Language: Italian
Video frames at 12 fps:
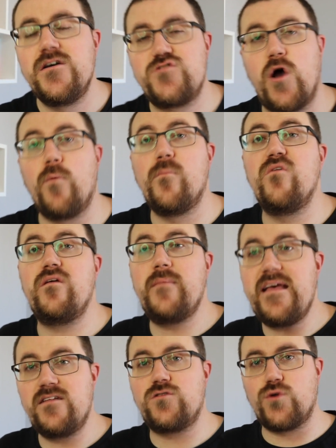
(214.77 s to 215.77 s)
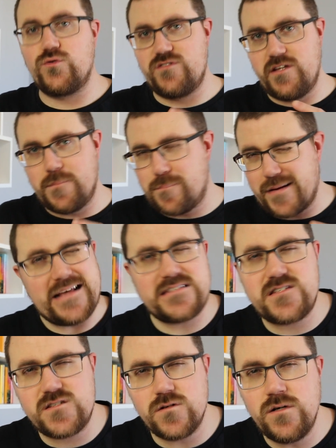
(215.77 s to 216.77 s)
cioè un movimento di
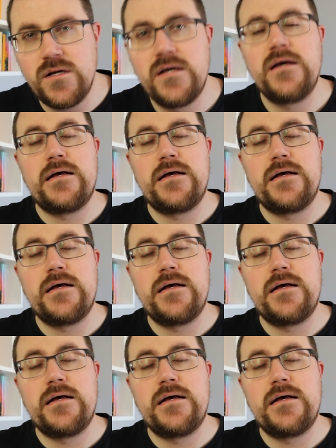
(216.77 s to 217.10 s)
prezzo